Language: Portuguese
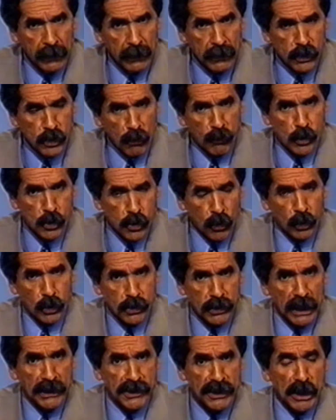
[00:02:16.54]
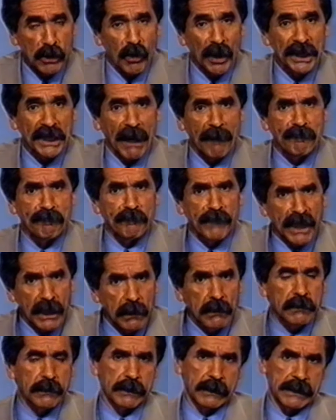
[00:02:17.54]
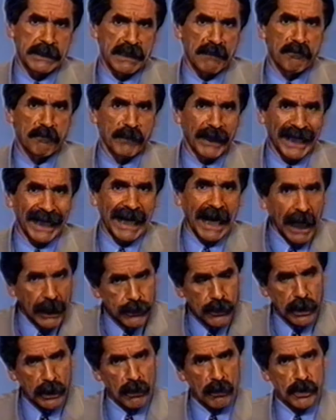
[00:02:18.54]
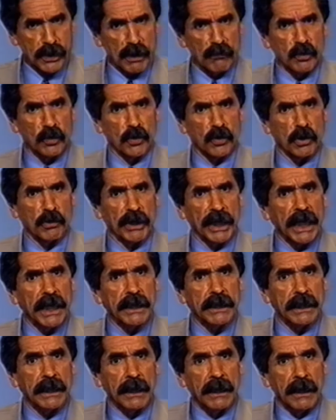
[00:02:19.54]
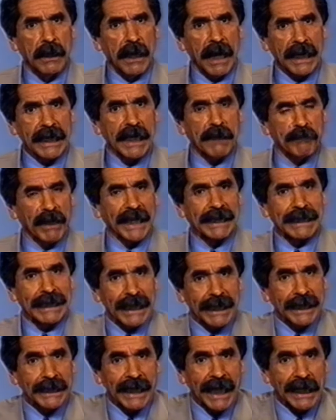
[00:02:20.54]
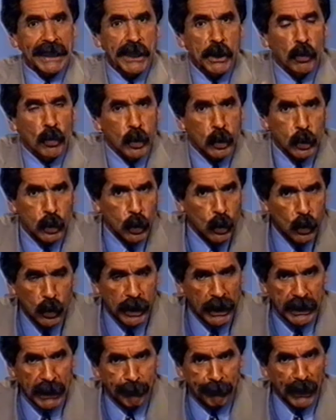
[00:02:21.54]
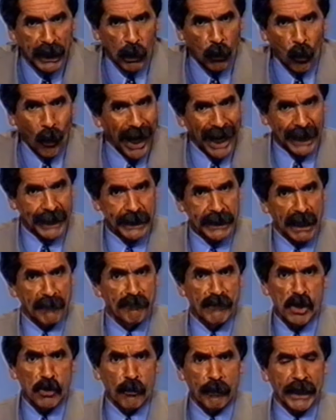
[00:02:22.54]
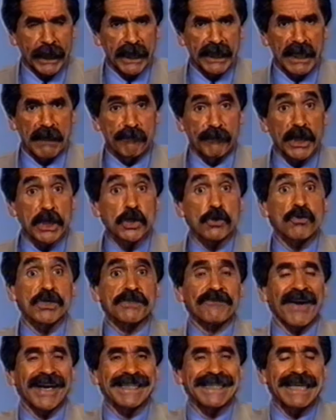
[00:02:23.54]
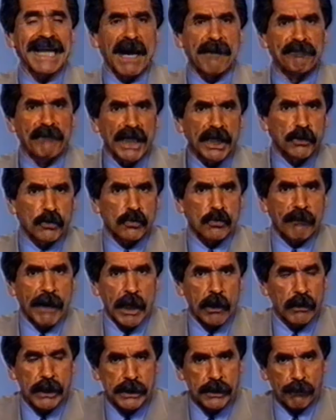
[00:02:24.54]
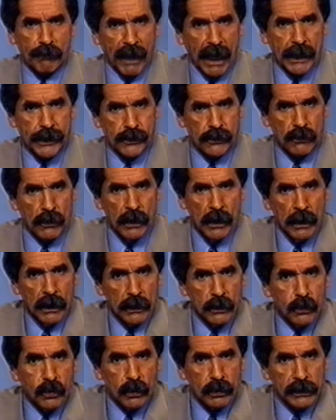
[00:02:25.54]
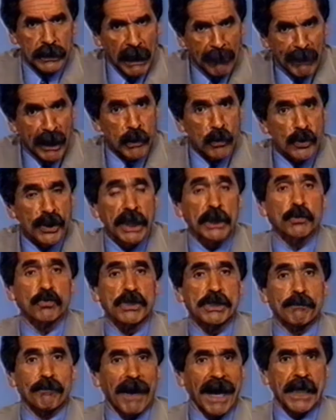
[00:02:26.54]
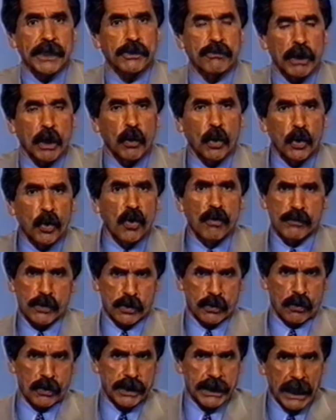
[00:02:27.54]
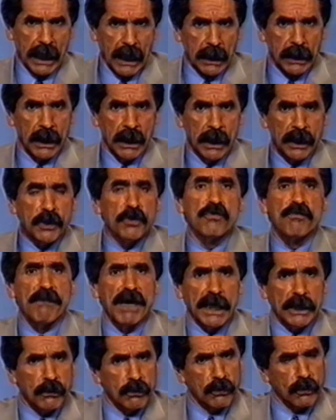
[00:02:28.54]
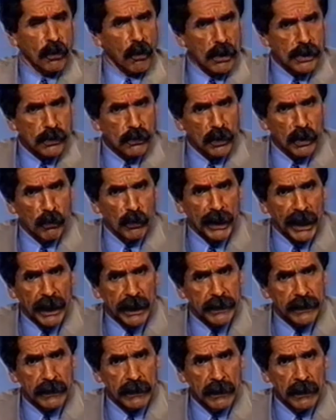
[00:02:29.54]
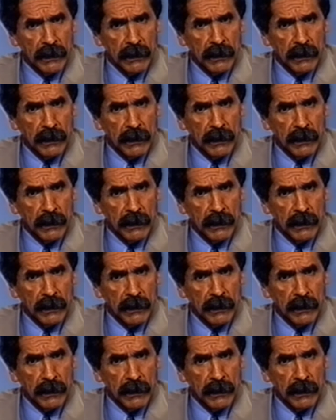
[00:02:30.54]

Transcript: Sobre os 850 mil desempregados que nós temos no Rio Grande? A quebradeira da agricultura, da pecuária, da micro pequena empresa, o esvaziamento do maior espaço, do, da maioria do espaço econômico, social e humano do nosso Rio Grande?